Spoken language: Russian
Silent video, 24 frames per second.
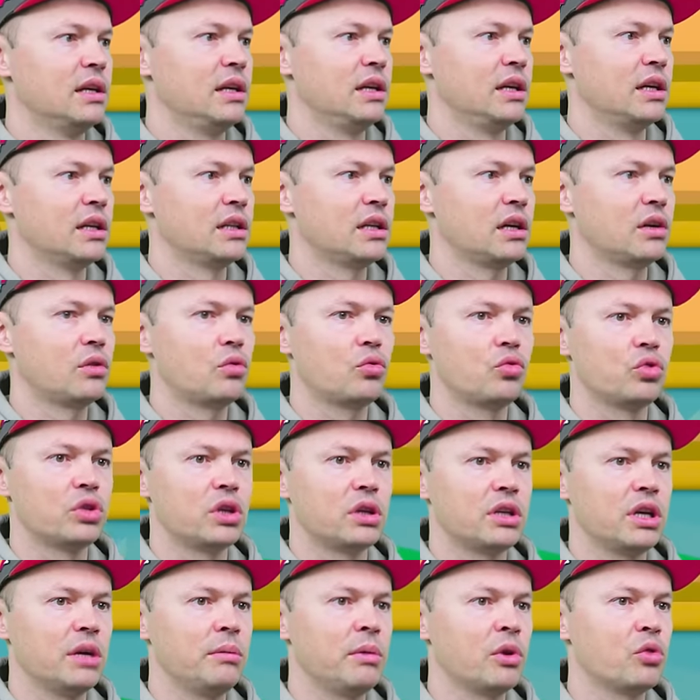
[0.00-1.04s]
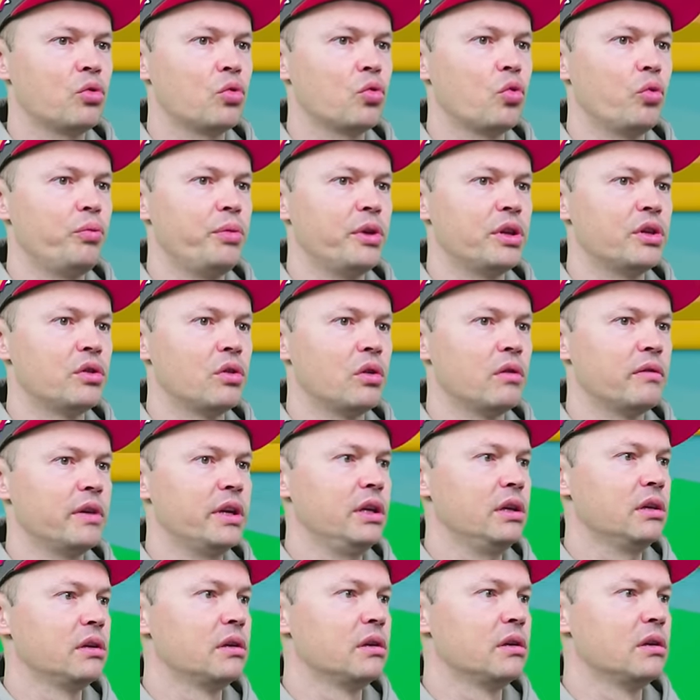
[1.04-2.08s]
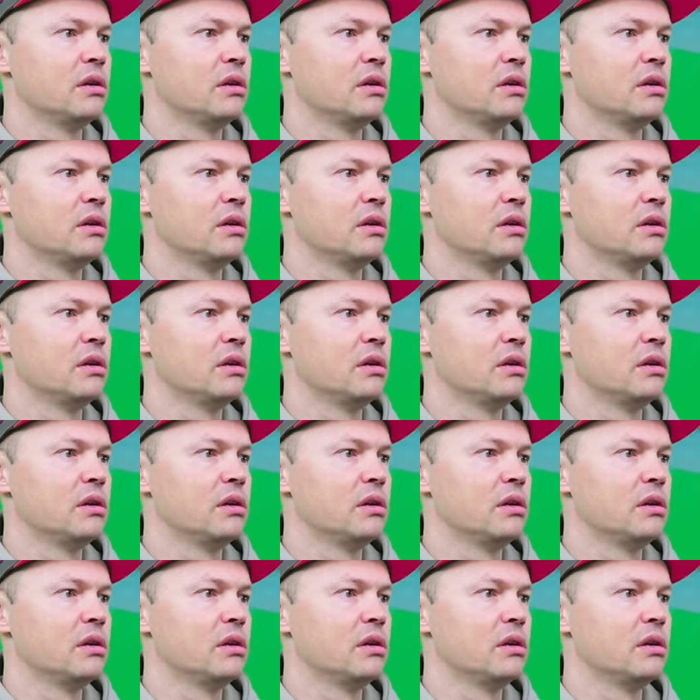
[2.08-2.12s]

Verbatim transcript: И это круто. Я могу купить новый.